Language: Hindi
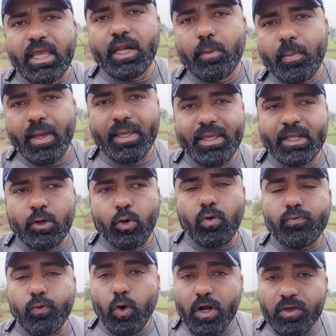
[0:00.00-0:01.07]
इनमें
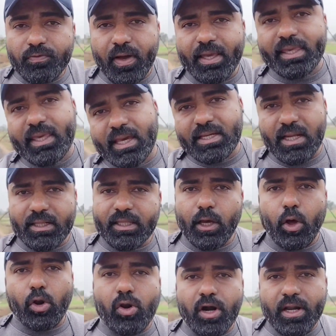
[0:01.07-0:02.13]
इनको फोर्टिफाई किया
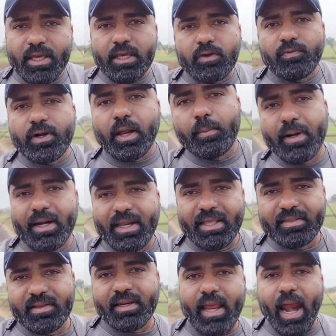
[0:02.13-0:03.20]
जाता है ऑलरेडी विटामिन
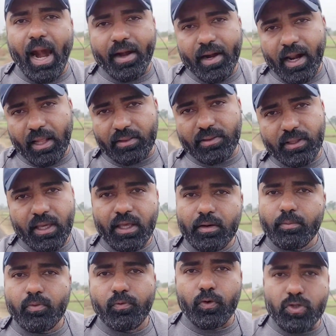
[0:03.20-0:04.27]
डी थ्री एडेड आती है
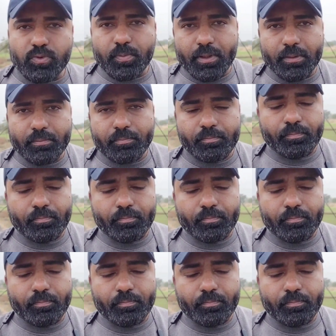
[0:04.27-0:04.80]
इन फूड्स में